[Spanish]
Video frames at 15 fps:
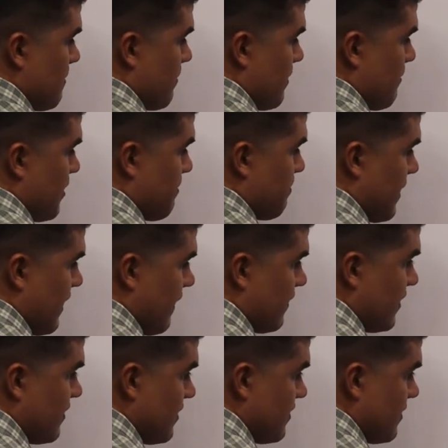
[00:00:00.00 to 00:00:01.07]
primer
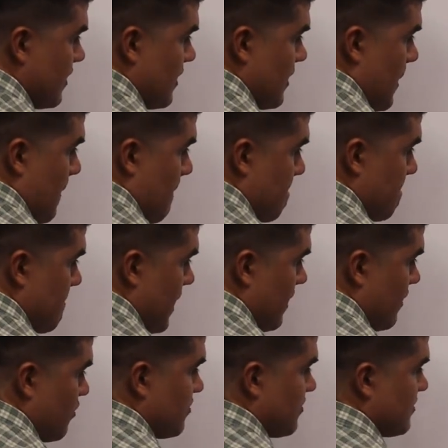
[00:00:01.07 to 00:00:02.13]
paréntesis, menos,